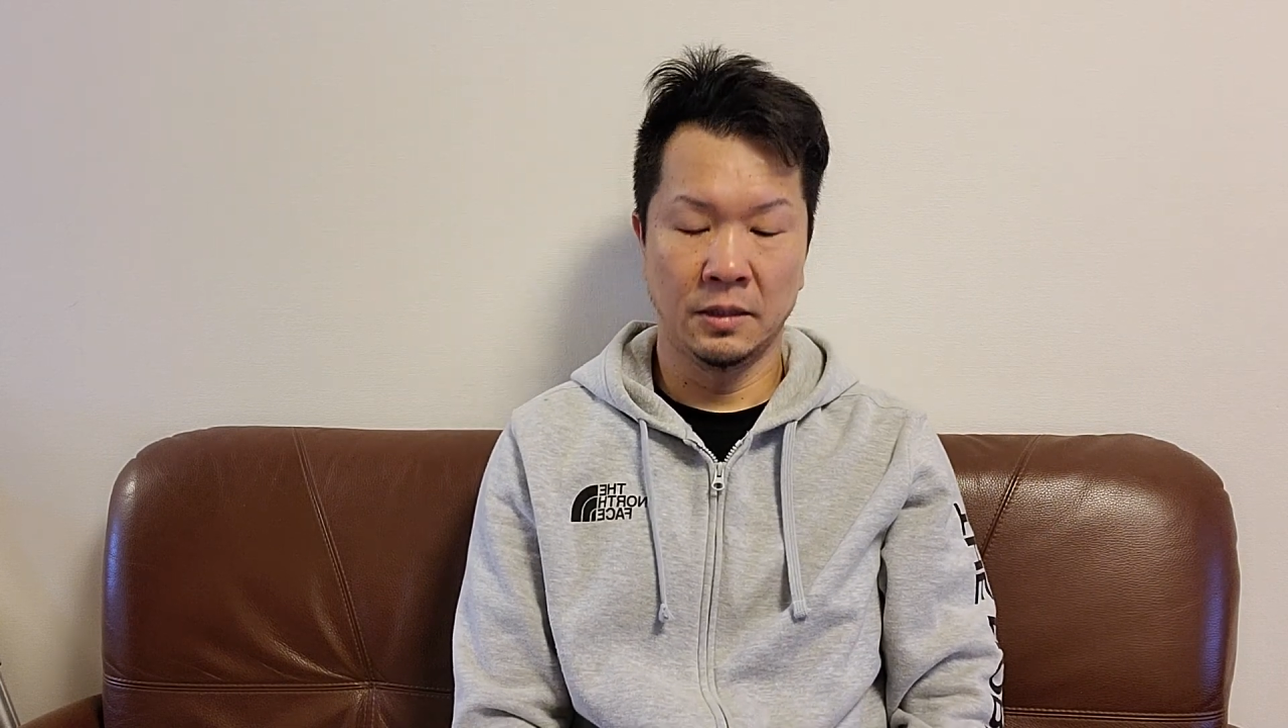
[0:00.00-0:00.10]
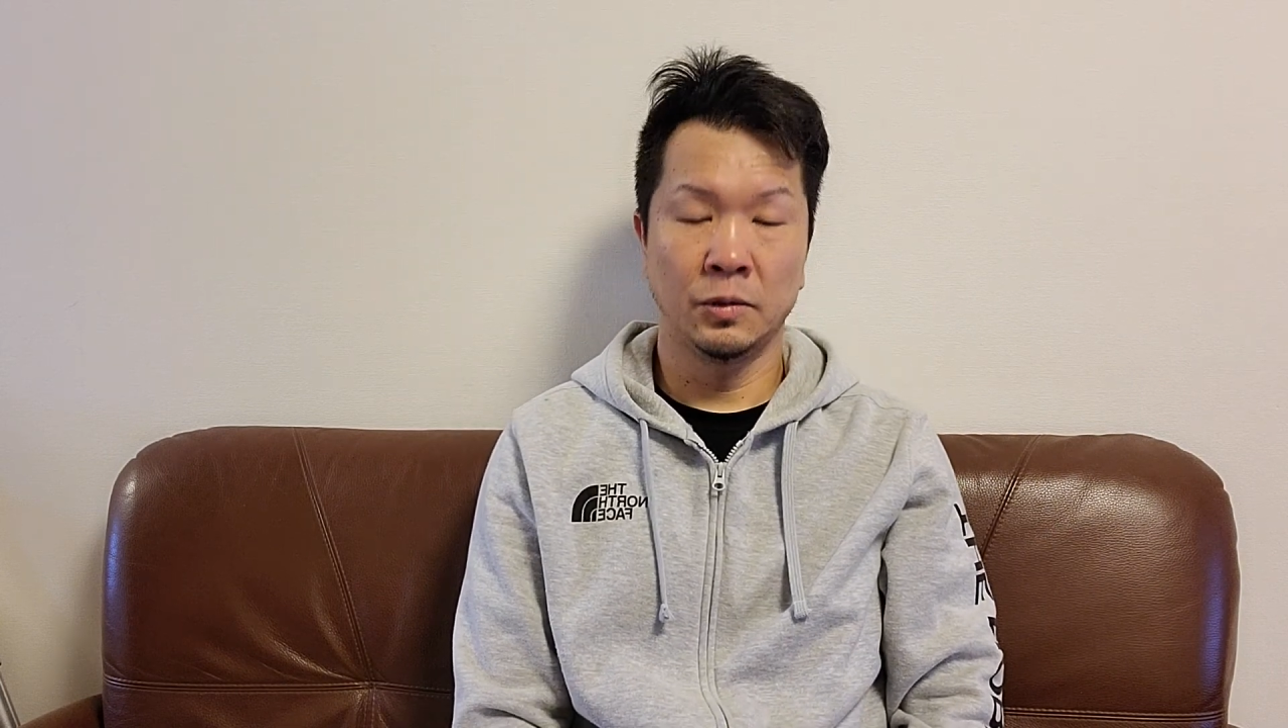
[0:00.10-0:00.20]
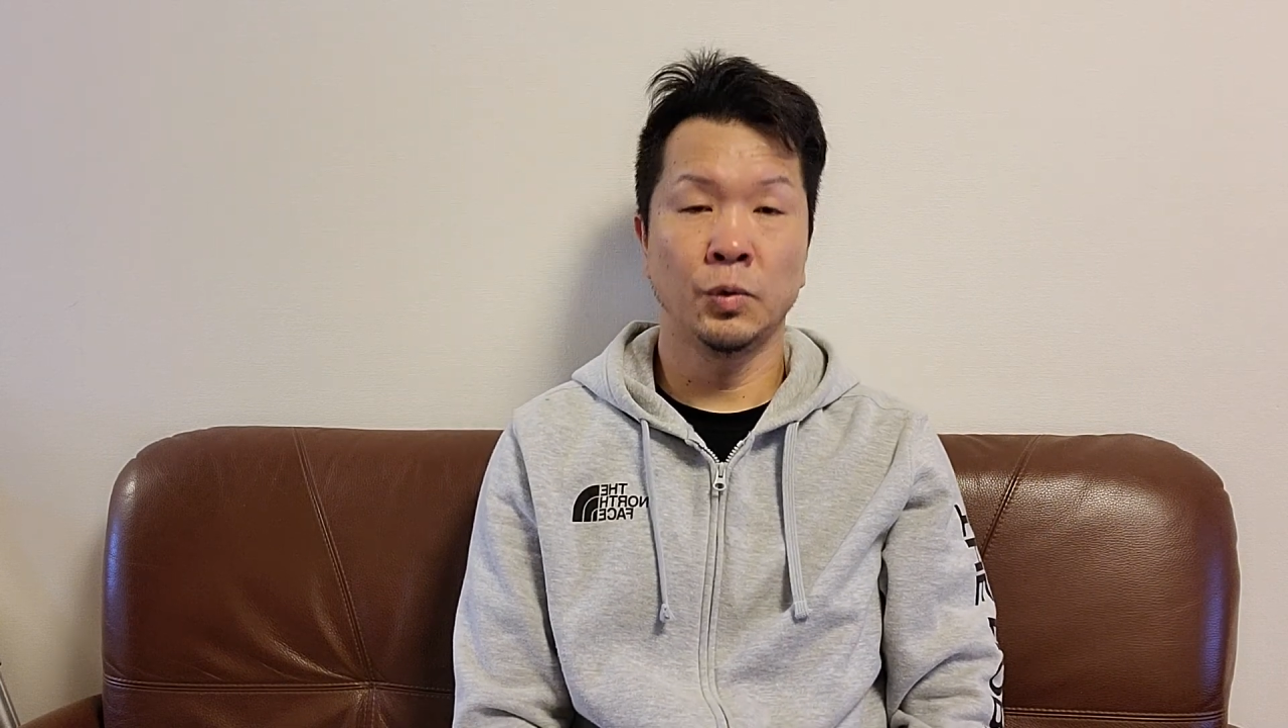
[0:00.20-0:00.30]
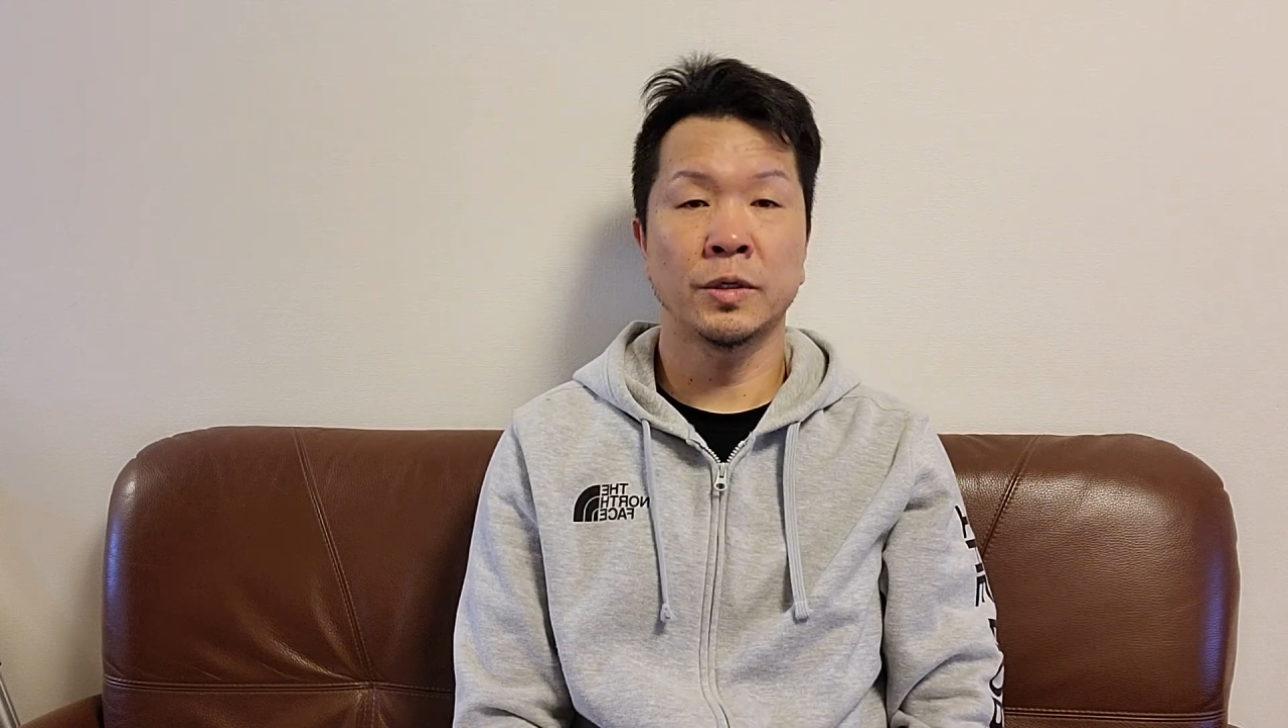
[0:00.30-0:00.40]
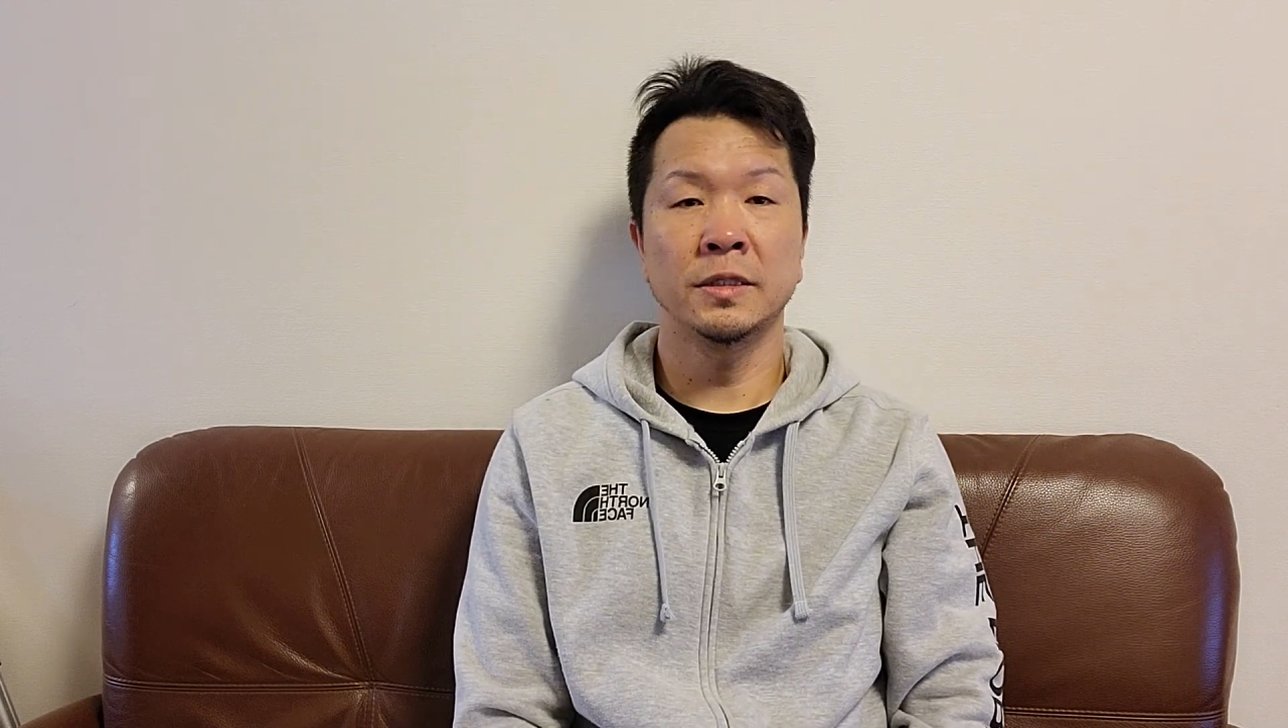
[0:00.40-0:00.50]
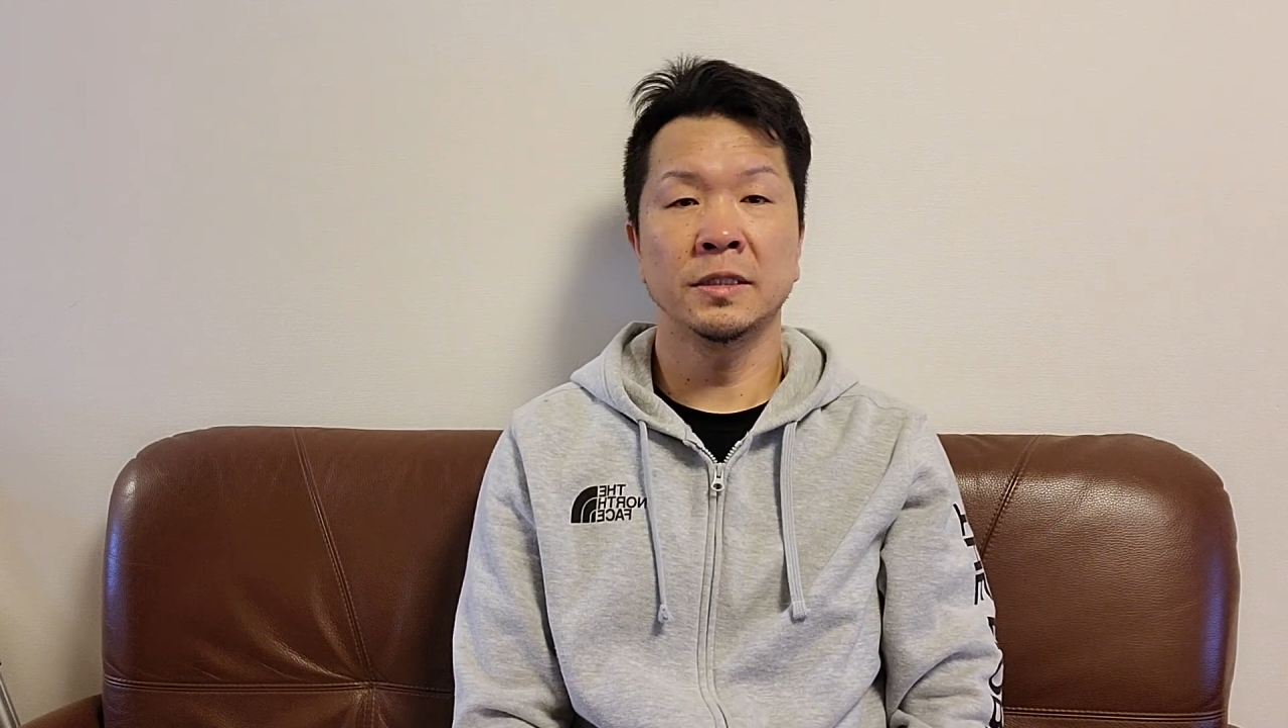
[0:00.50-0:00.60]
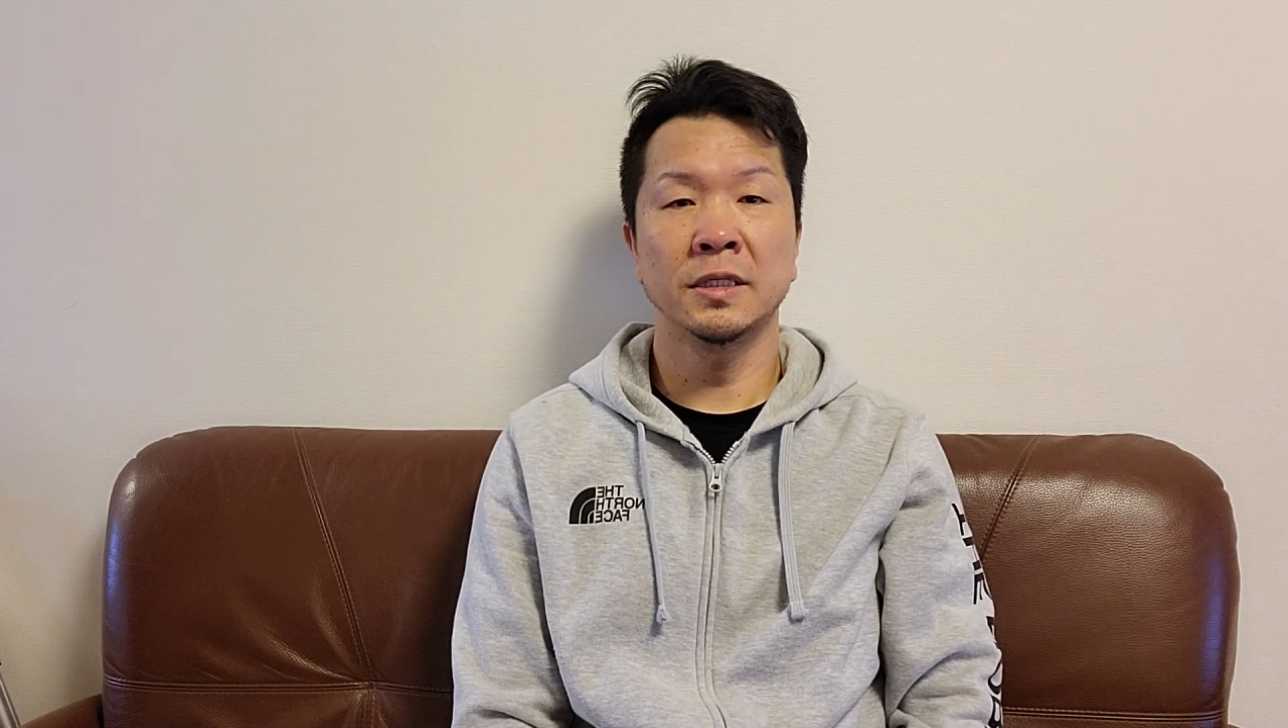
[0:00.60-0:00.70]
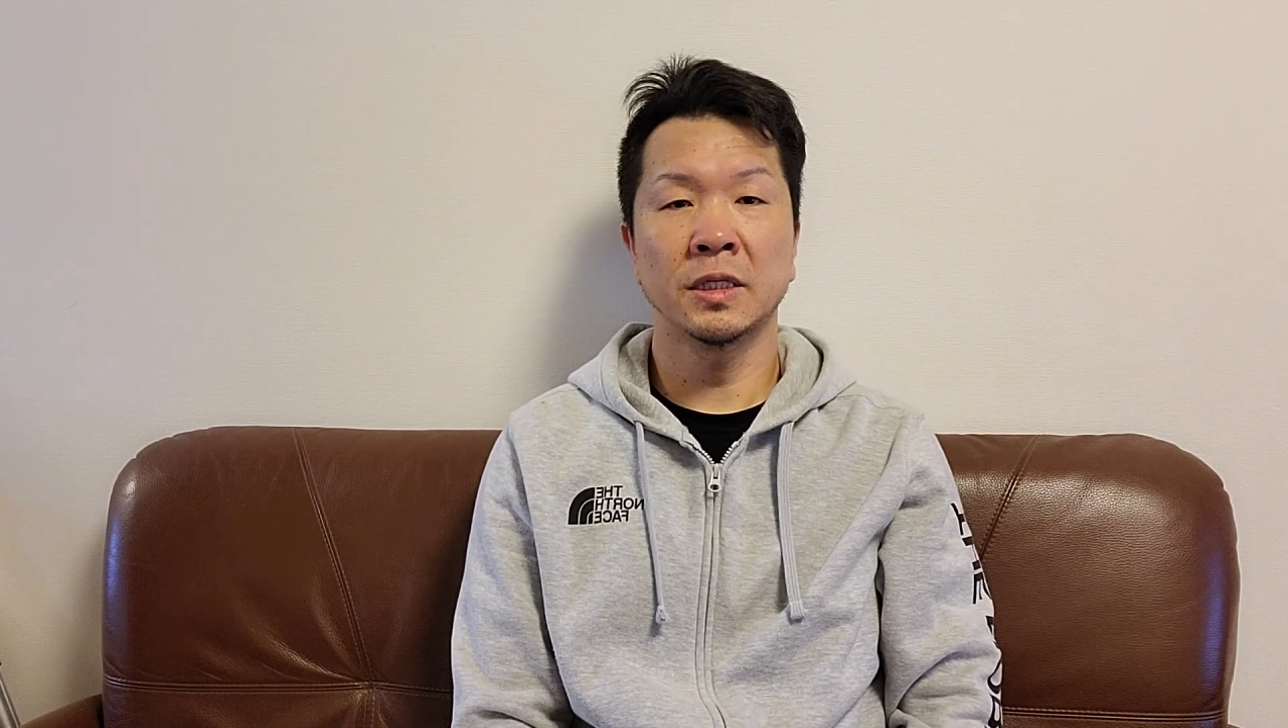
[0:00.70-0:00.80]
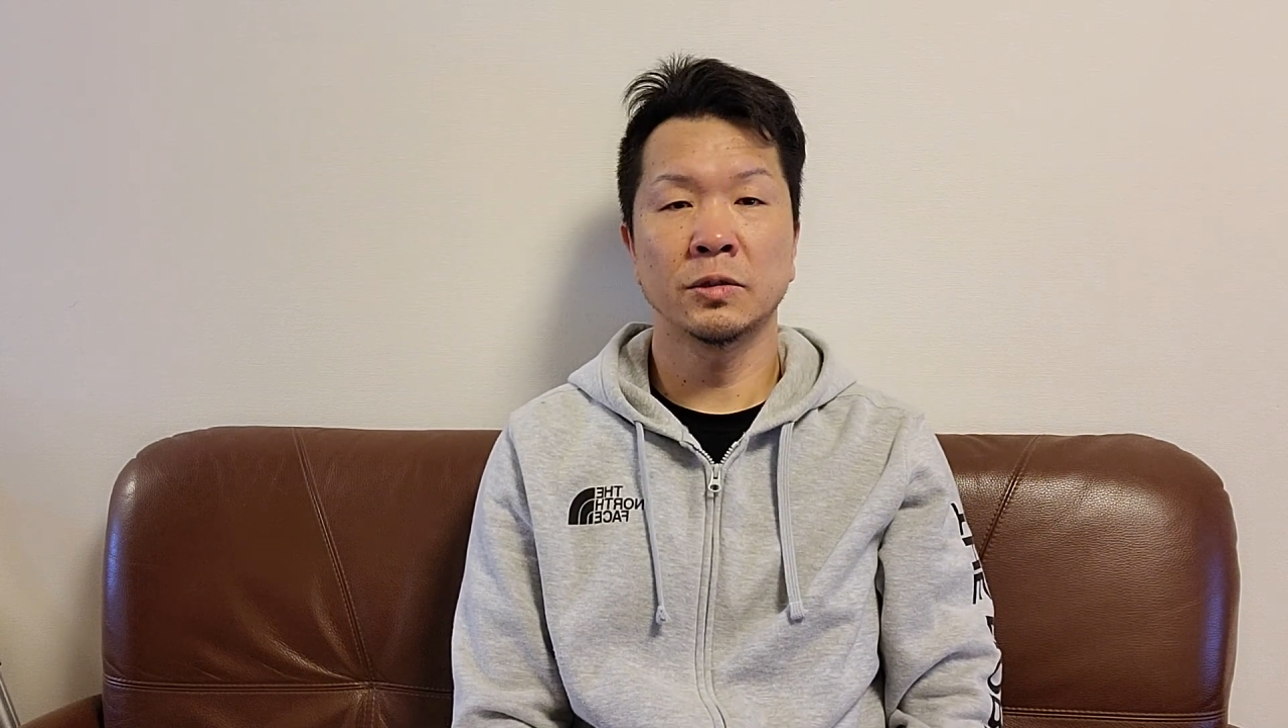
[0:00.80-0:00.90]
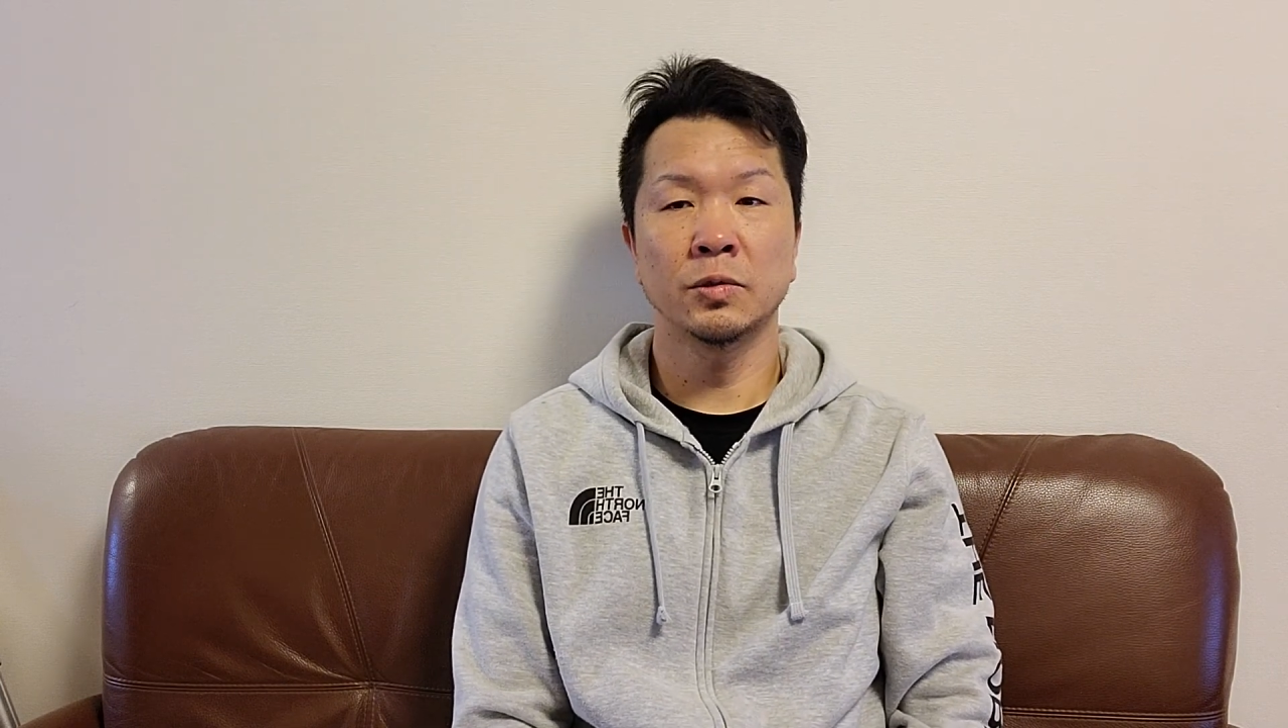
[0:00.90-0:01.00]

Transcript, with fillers: あの、保健センター